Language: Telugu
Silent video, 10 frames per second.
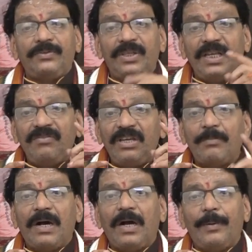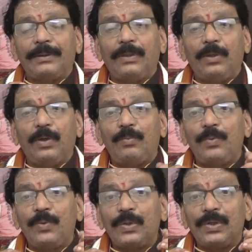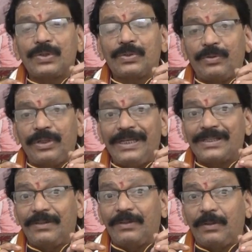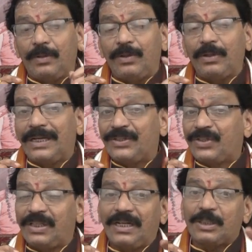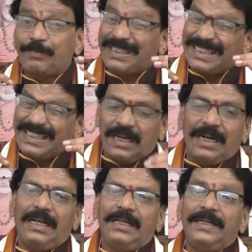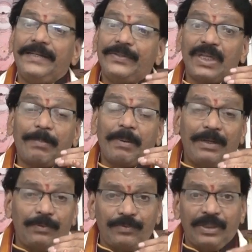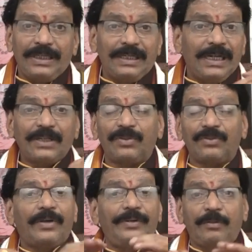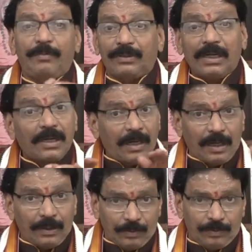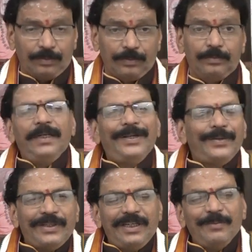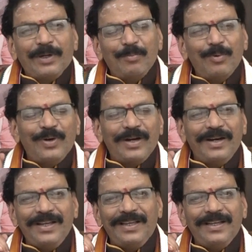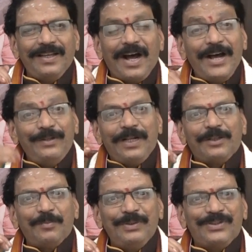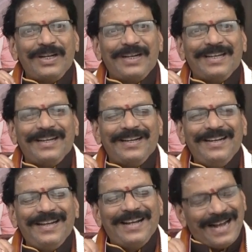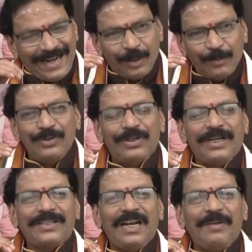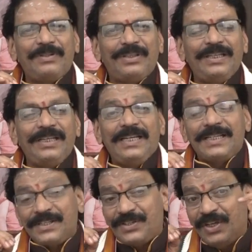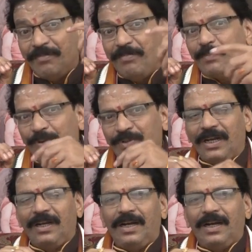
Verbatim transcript: దేవి భాగవతంలో మూడో తృతీయ స్కంధంలో ఖచ్చితంగా స్పష్టంగా చెప్పబడి ఉంది నా సొంత కవిత మాత్రం కాదు అండి మనం అమ్మవారిని ఆయుధాలతో పూజిస్తాం కదా ఆయుధ పూజ కూడా చాలా మంచిది జమ్మి పూజ